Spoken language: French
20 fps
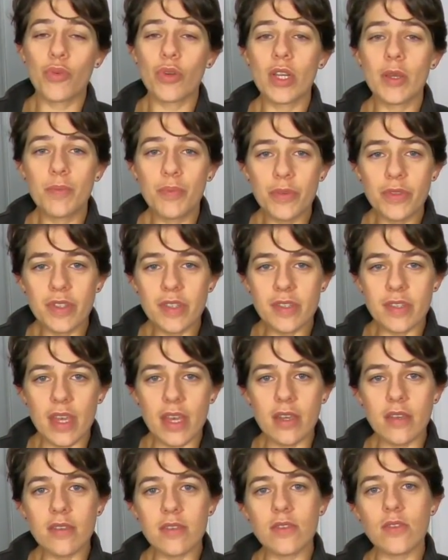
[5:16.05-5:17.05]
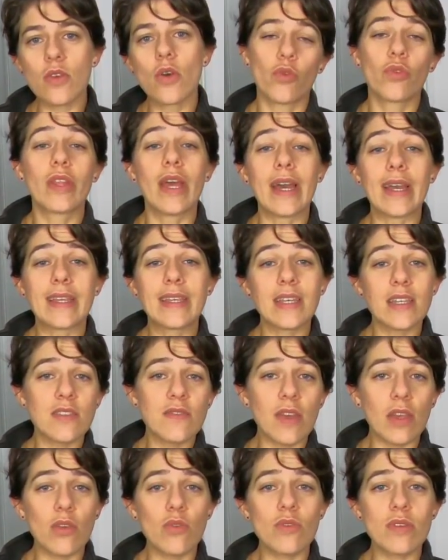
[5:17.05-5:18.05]
Pour les petits axes, on est à
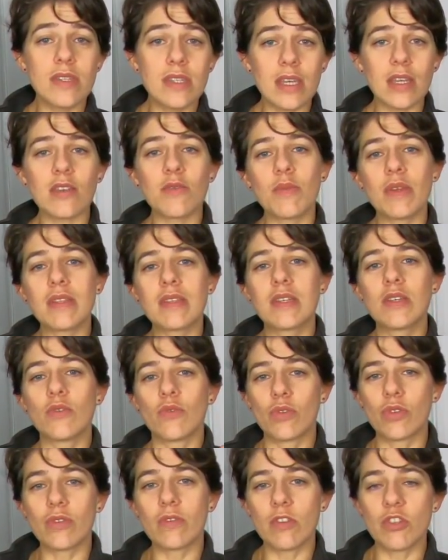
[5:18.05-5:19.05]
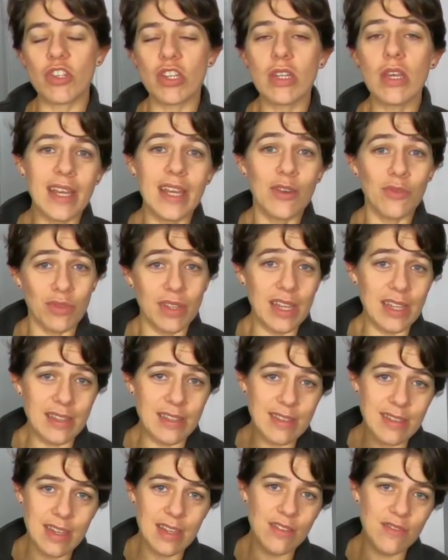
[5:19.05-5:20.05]
15,5 m kg côté chaîne et on a
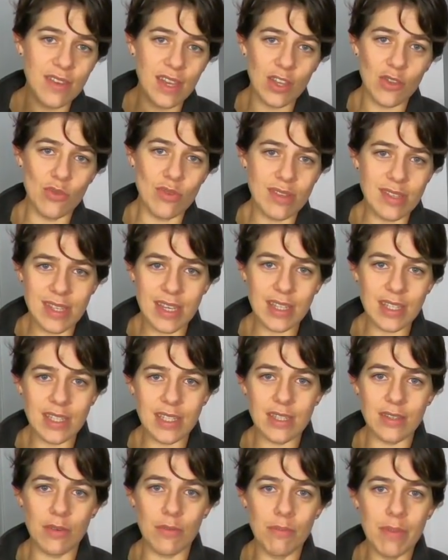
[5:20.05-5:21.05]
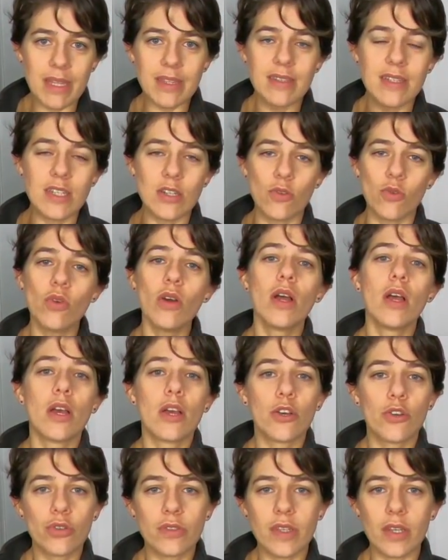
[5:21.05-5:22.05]
17,5 m kg
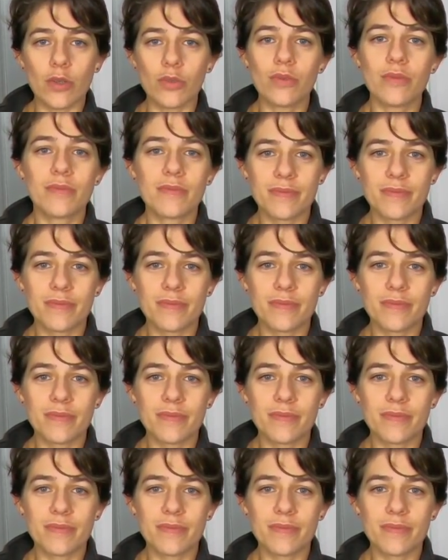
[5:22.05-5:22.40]
côté roue.